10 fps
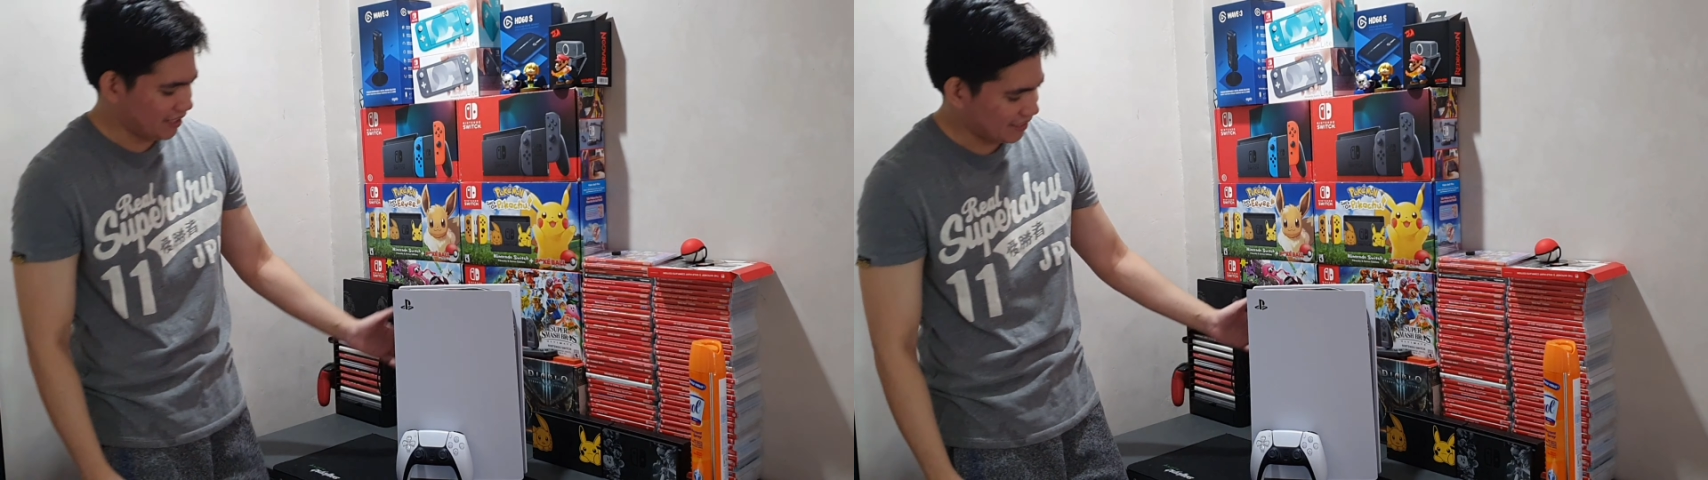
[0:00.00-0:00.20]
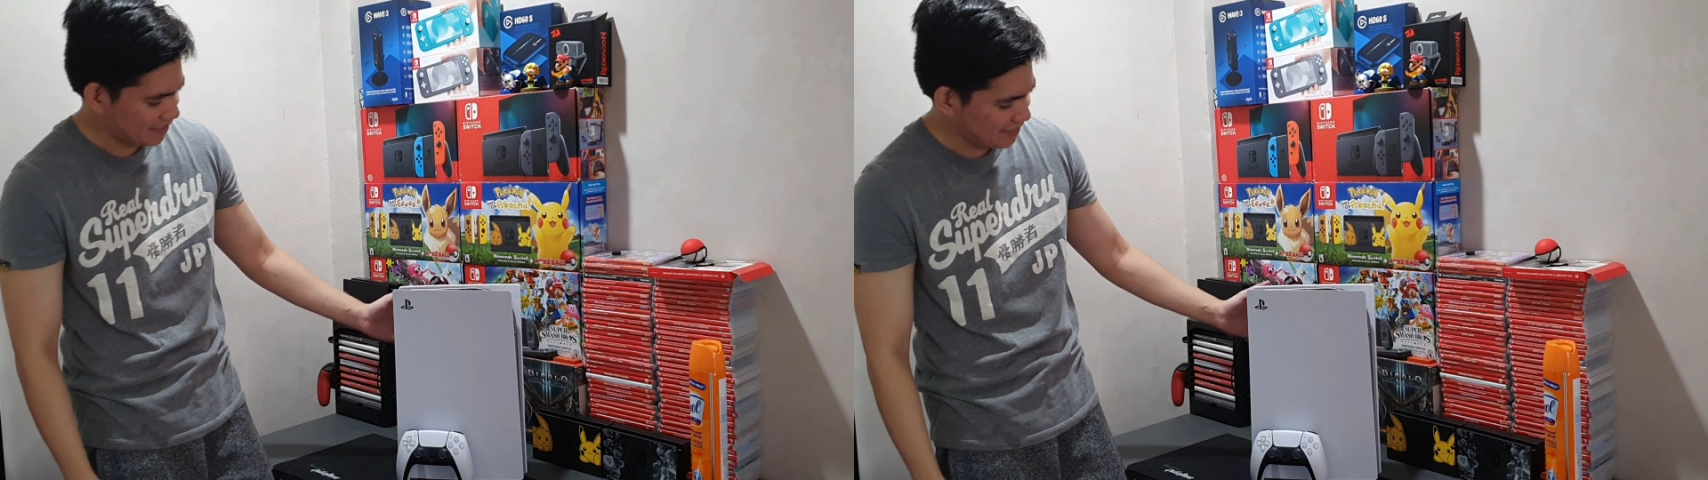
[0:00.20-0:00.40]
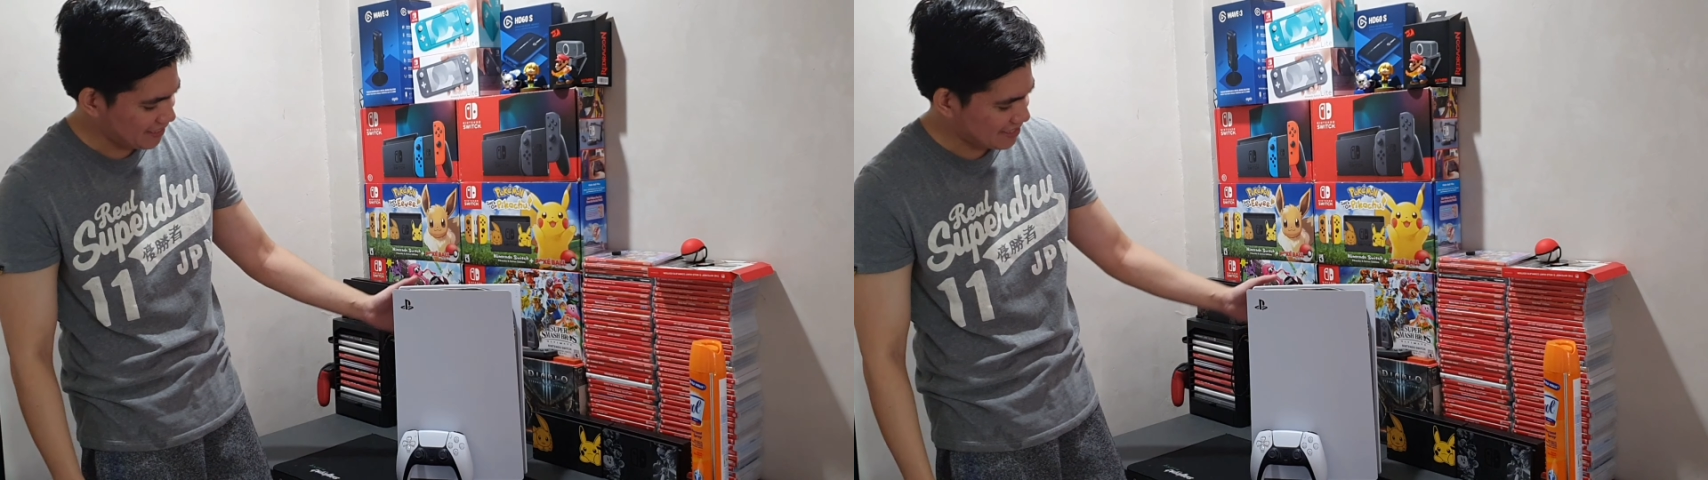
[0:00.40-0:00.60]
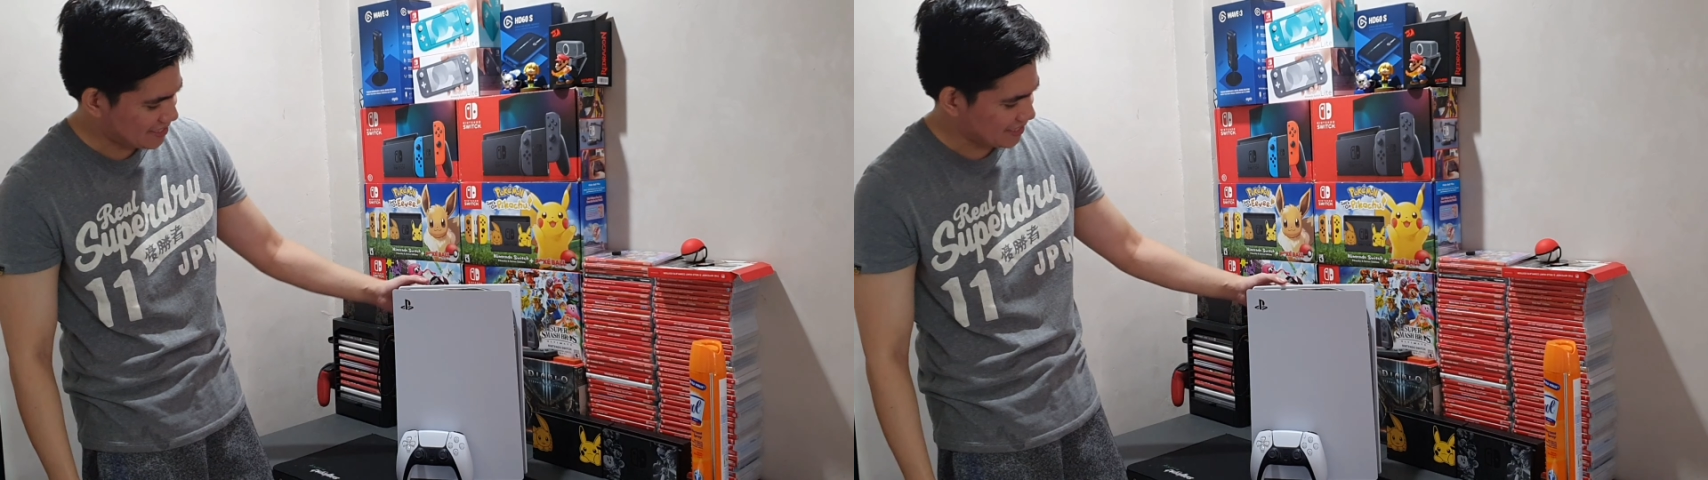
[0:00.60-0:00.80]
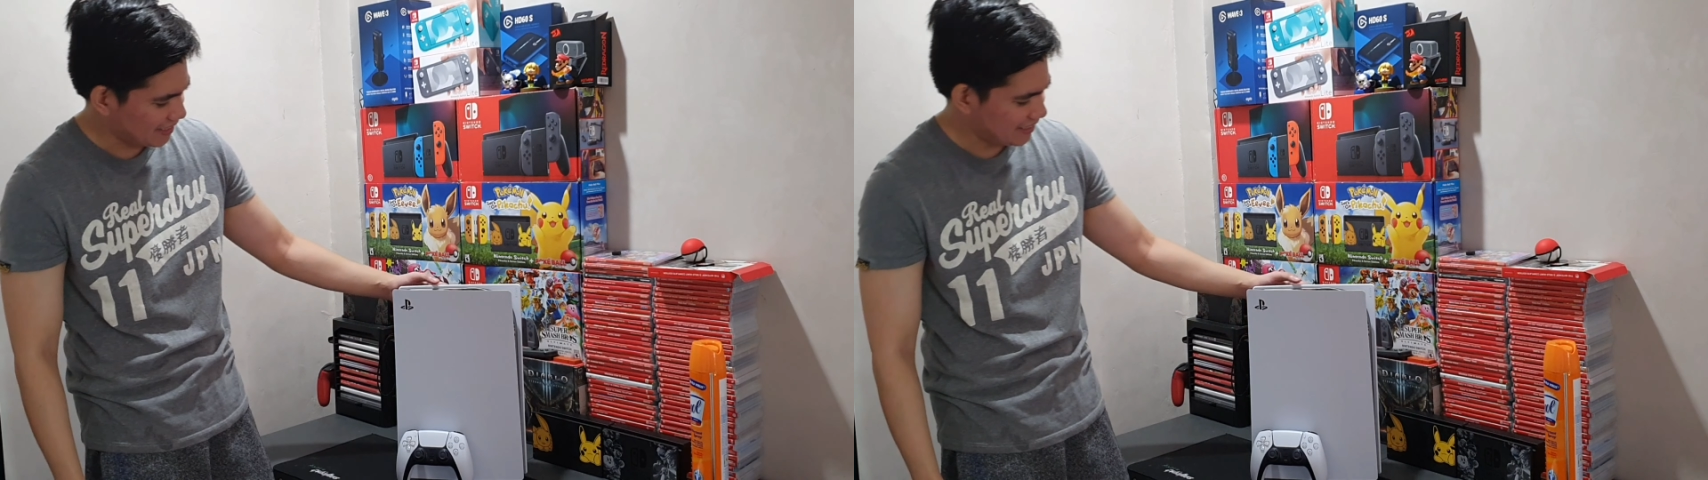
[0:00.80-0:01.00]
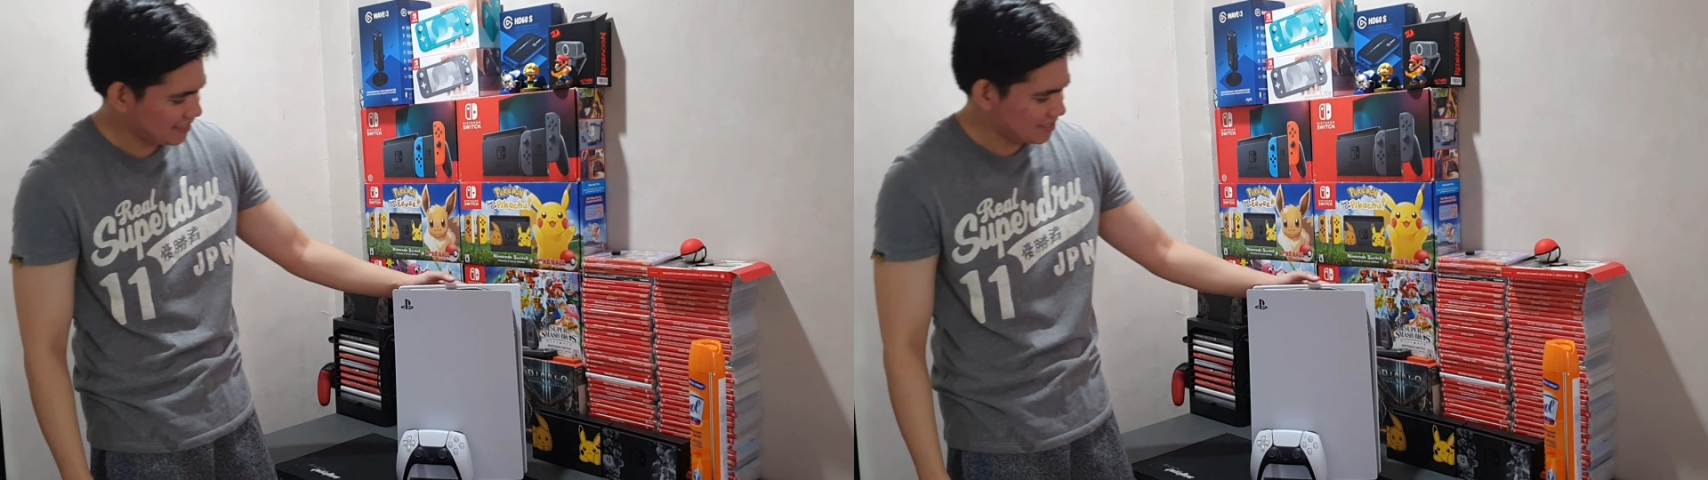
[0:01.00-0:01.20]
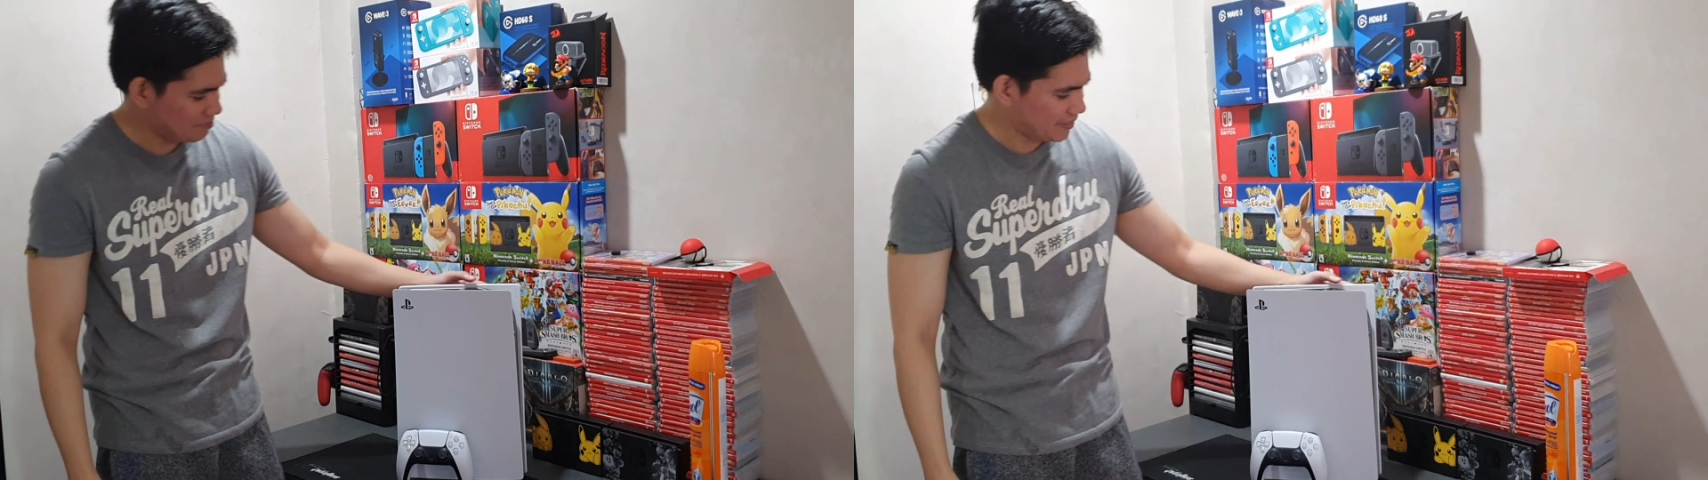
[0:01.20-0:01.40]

Ang tinis. Ang tinis ni